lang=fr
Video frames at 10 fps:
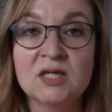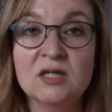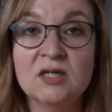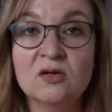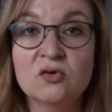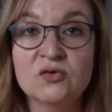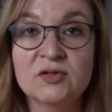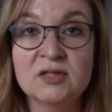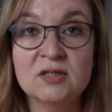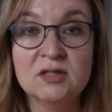Et en
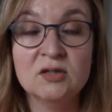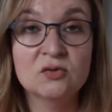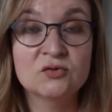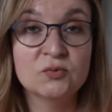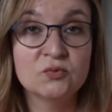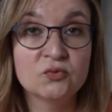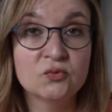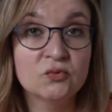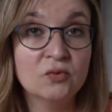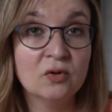été, c'est
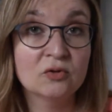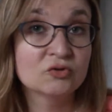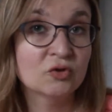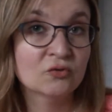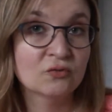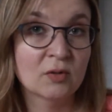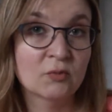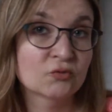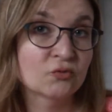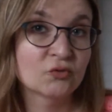plutôt short, voilà,
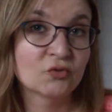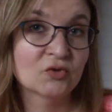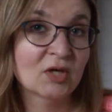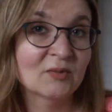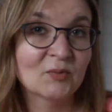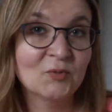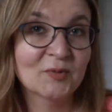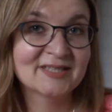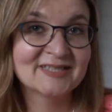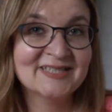parce que c'est carrément plus
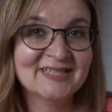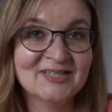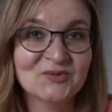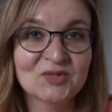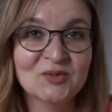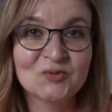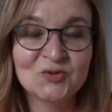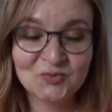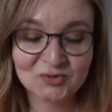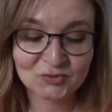pratique et qu'on a
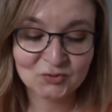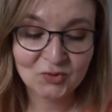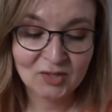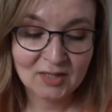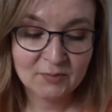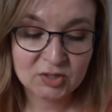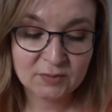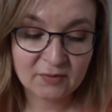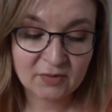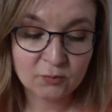beaucoup moins chaud. Mais
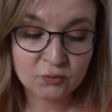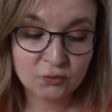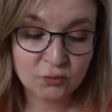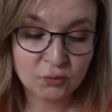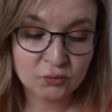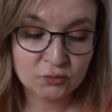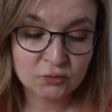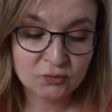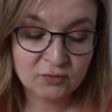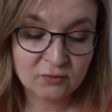j'ai pas vraiment de,
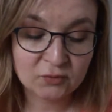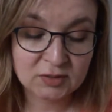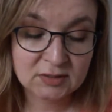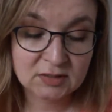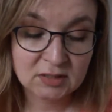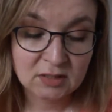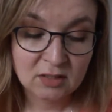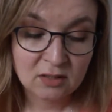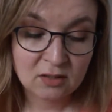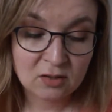tenue favorite.
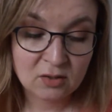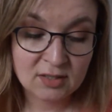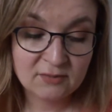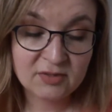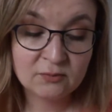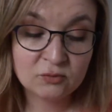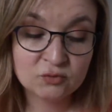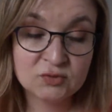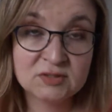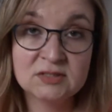les vêtements,
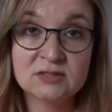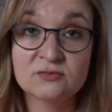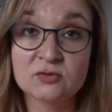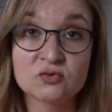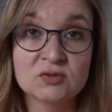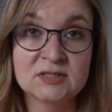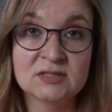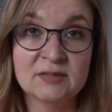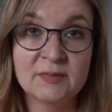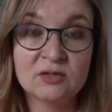j'utilise, enfin,
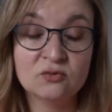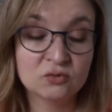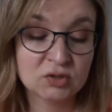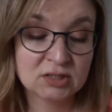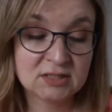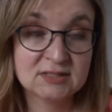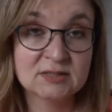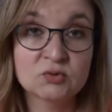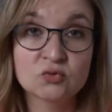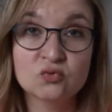j'utilise les marques que j'achète,
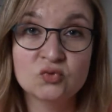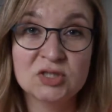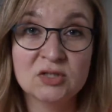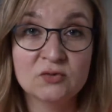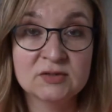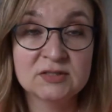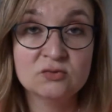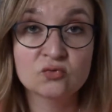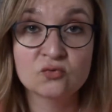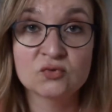c'est surtout chez Undy.
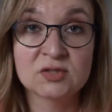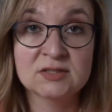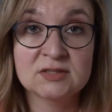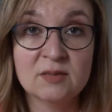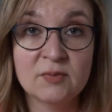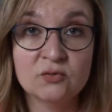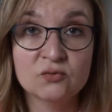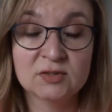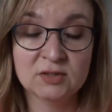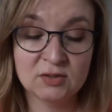Je trouve que c'est assez sympa tout
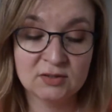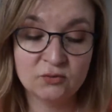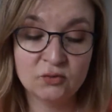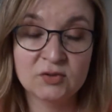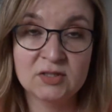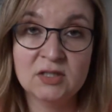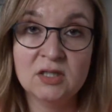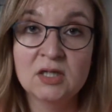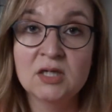ce qui est niveau running.